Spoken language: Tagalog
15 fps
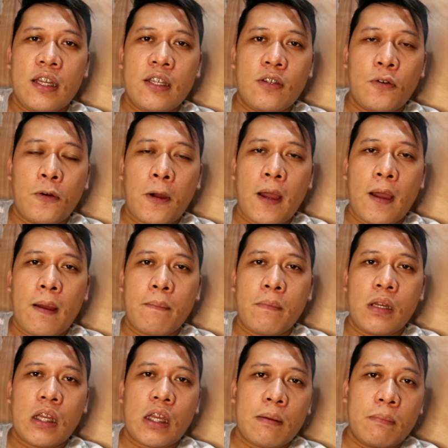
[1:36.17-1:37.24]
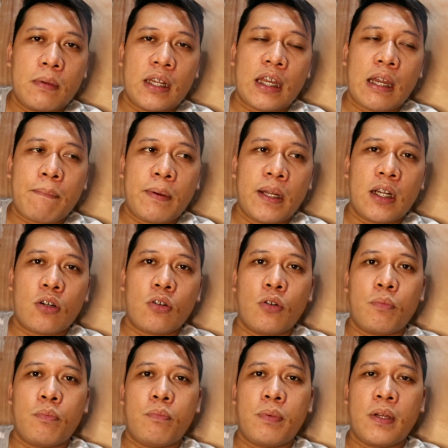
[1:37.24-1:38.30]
yung uh, minik minikapan ako